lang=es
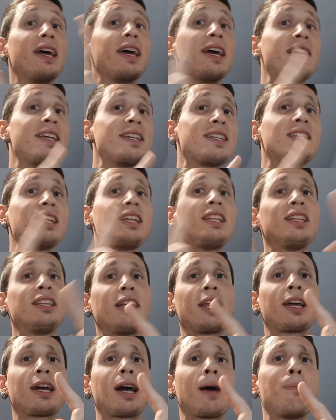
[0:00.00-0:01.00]
Este
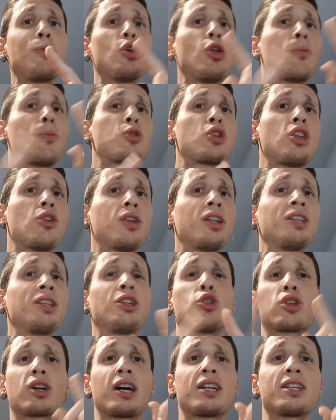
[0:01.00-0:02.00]
intercambio de posición
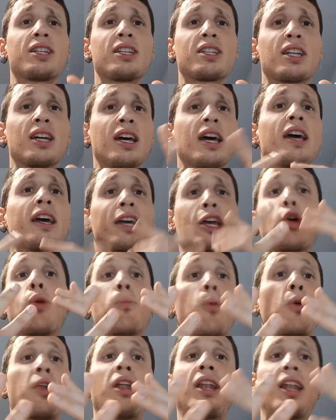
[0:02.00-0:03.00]
entre los gases que
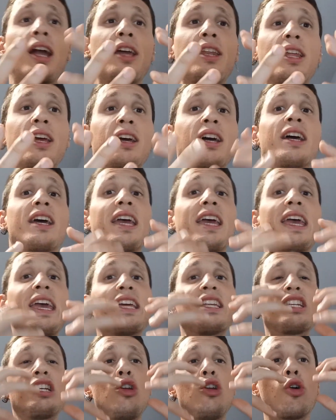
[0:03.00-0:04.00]
componen el aire
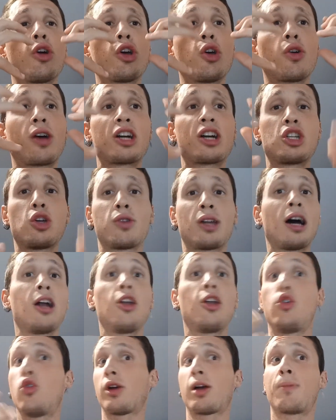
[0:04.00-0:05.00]
es lo que
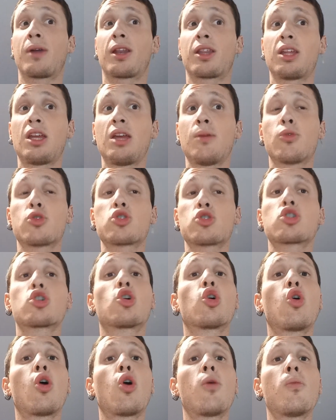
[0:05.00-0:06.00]
ocasiona lo que
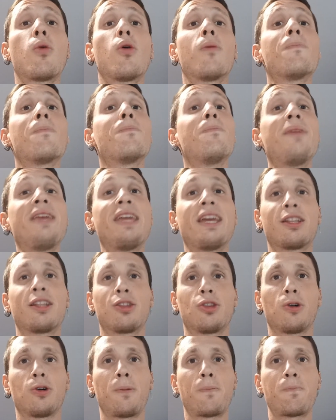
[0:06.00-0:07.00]
percibimos como
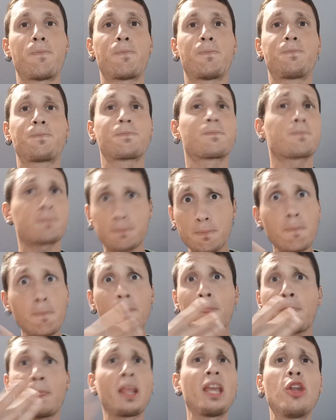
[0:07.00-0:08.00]
viento.
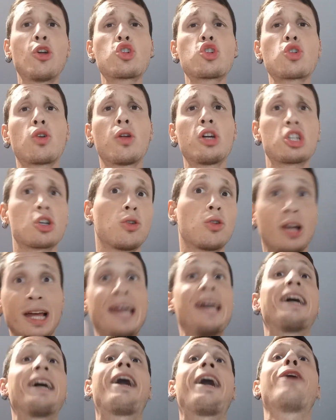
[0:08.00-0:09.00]
Y no solo eso,
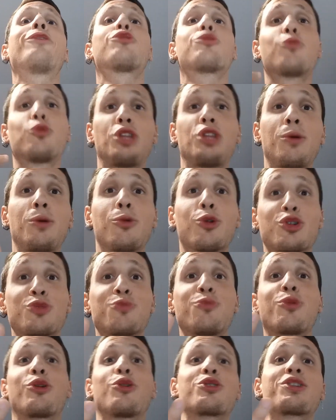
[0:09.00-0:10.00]
hay otros motivos
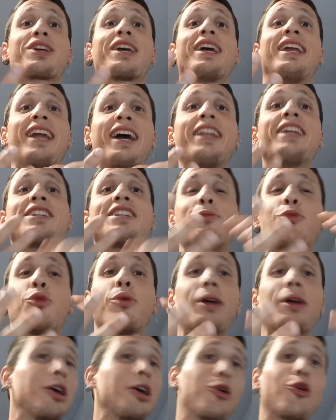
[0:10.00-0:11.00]
por los que el aire se
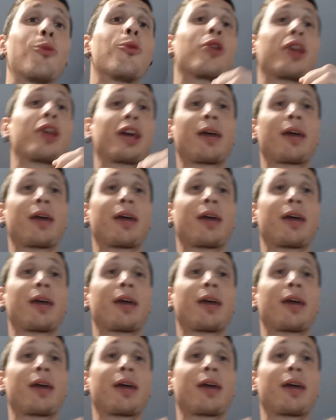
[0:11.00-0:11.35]
mueve, como por